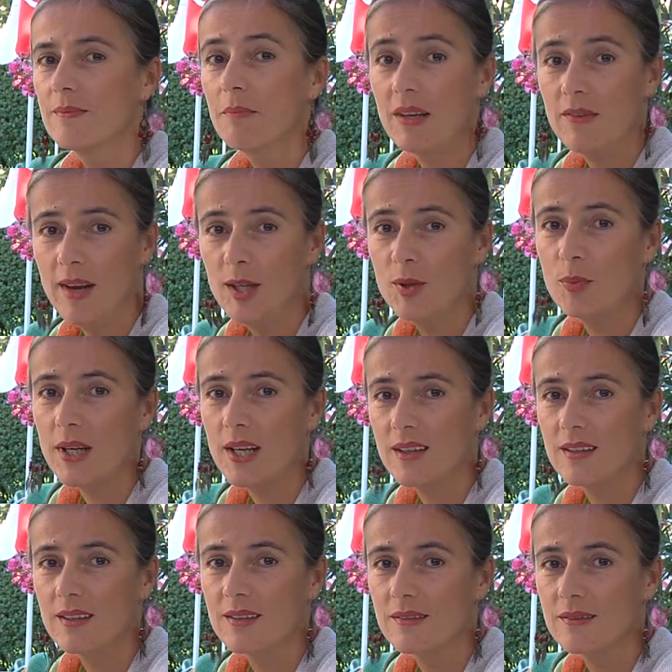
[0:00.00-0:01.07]
Mein Weltbild,
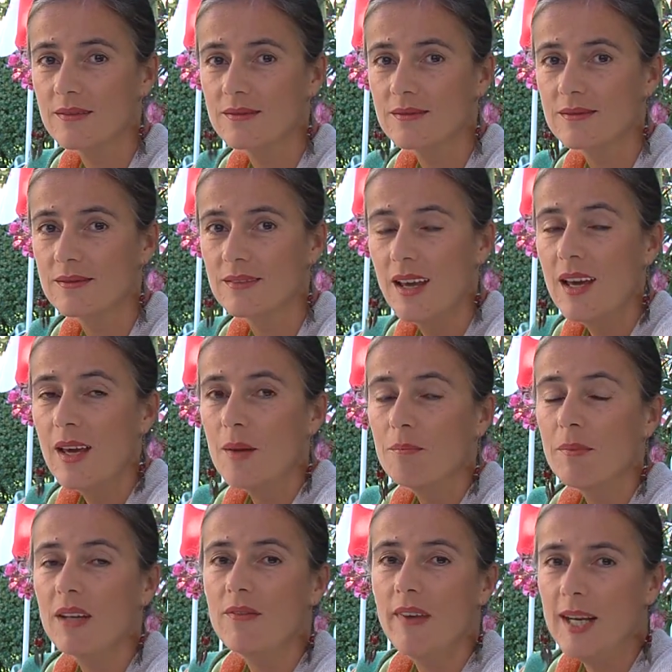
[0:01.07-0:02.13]

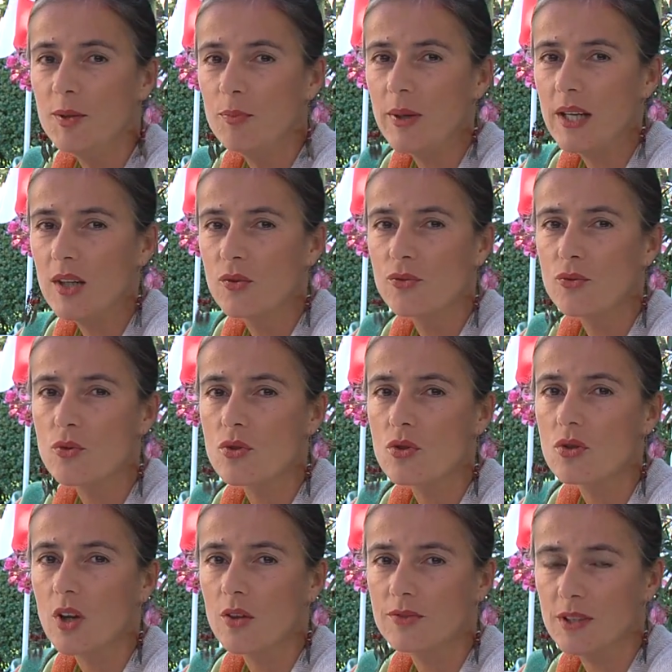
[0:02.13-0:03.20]
mein Weltbild
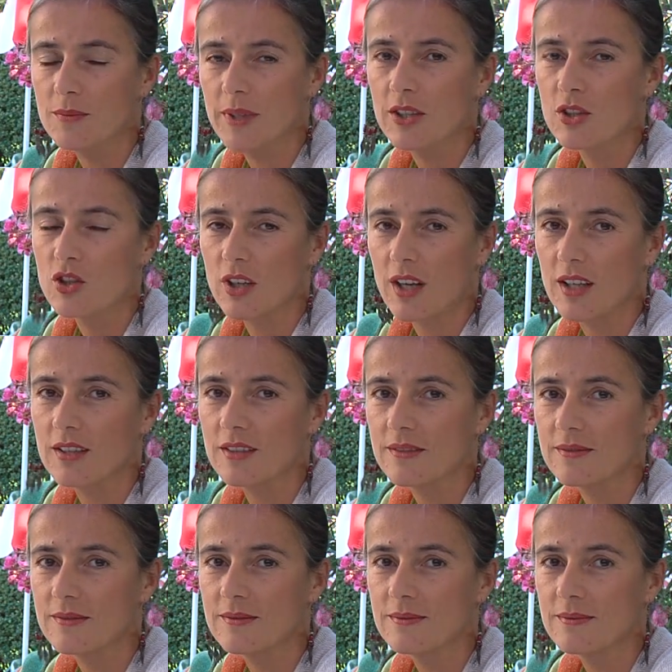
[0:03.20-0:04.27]
fußt auf den
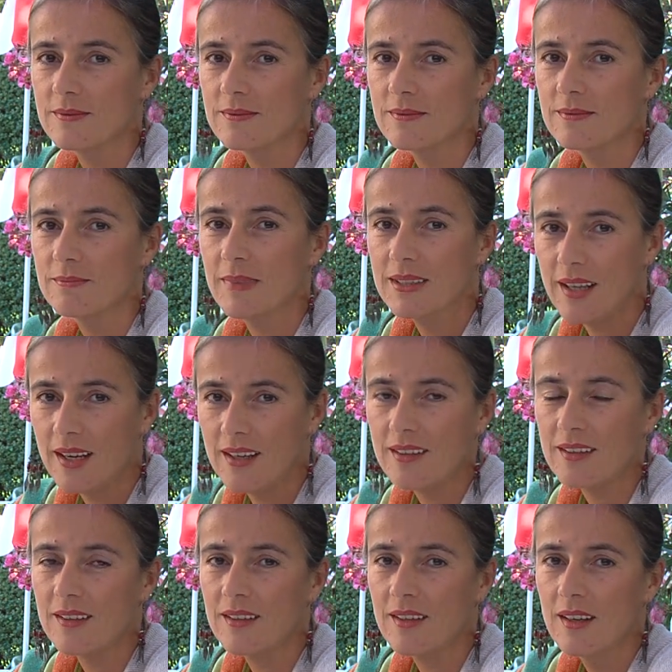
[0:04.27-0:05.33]
Menschenrechten. Mein
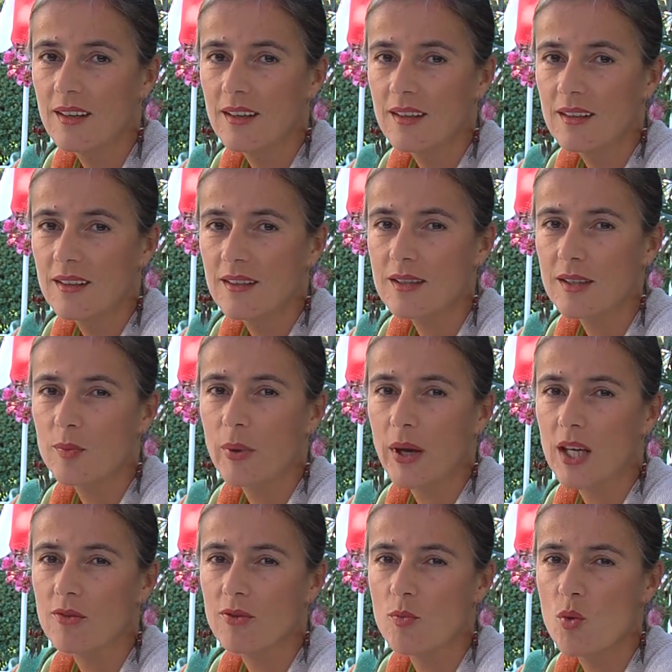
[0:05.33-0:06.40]
Denken ist
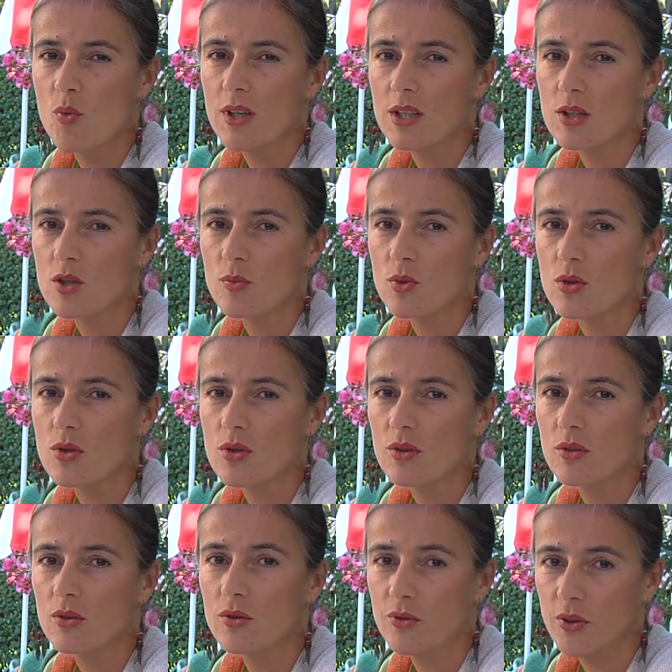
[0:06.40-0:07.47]
geprägt vom Humanismus
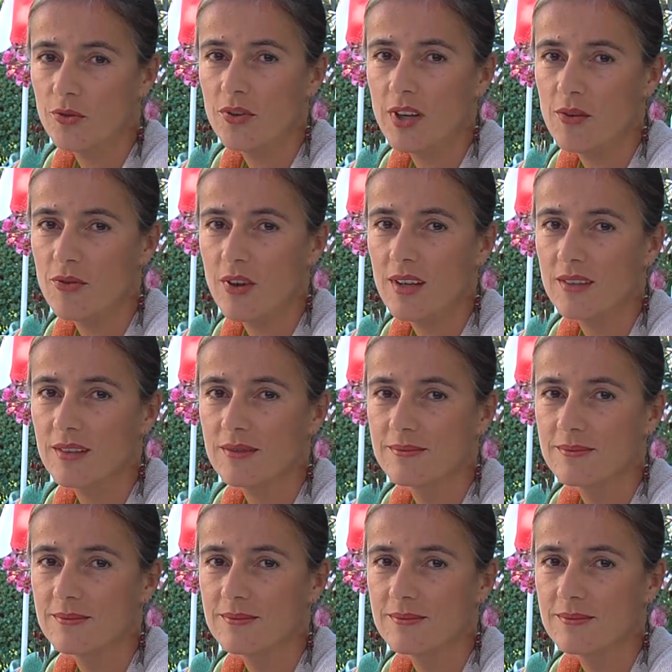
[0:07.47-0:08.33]
und von Vielfalt.